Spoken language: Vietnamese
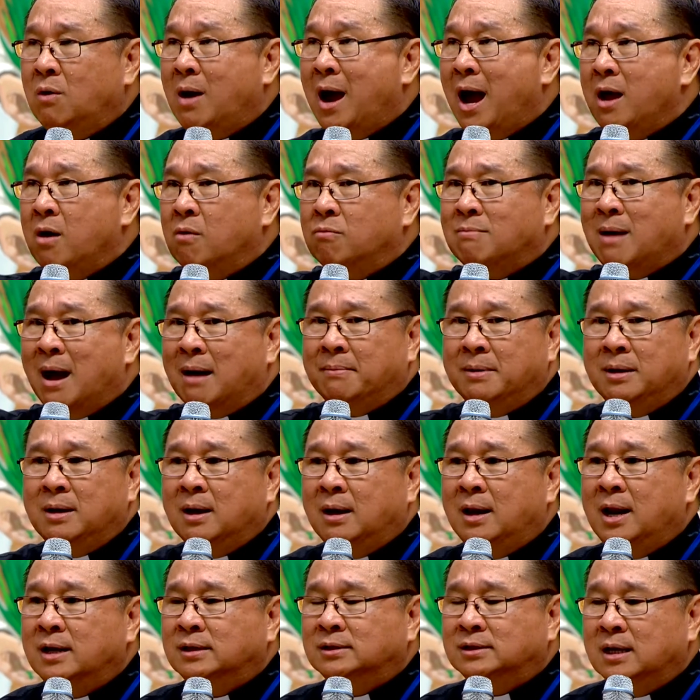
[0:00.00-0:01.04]
hai ông bà
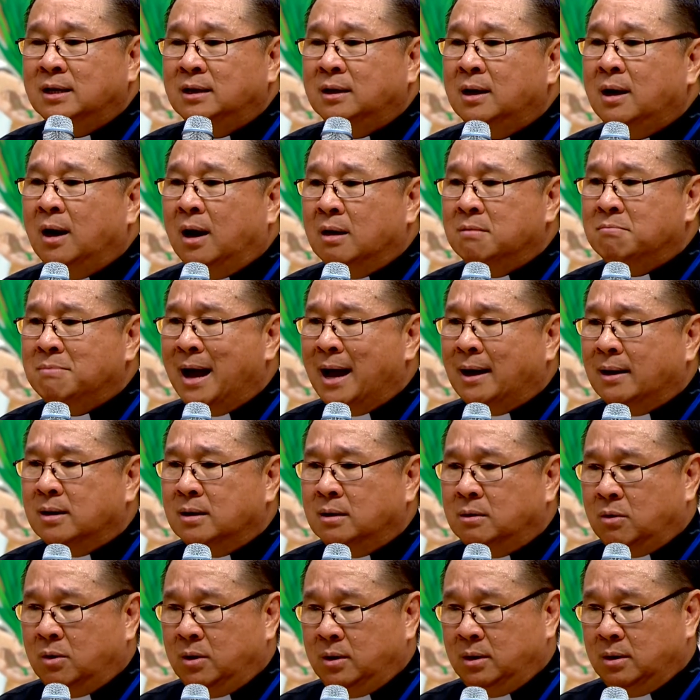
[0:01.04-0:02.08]
lên trên kia ở mát hơn
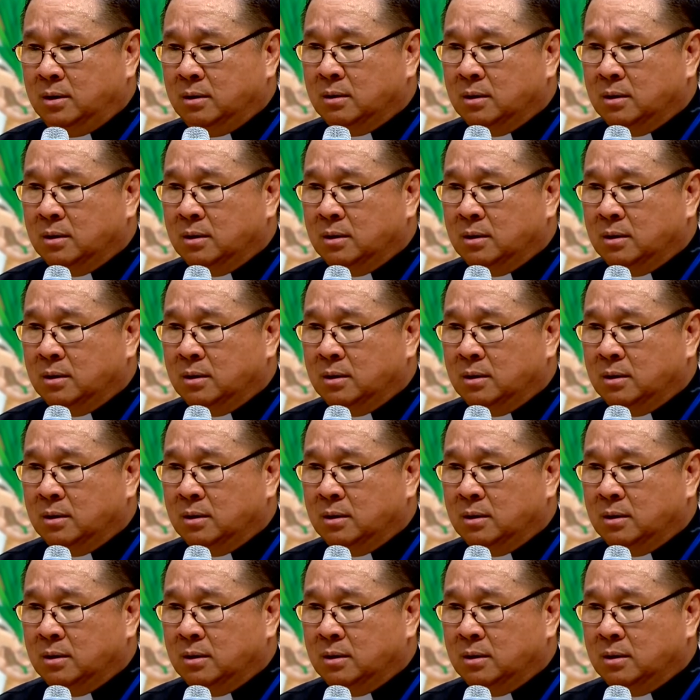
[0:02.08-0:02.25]
rồi.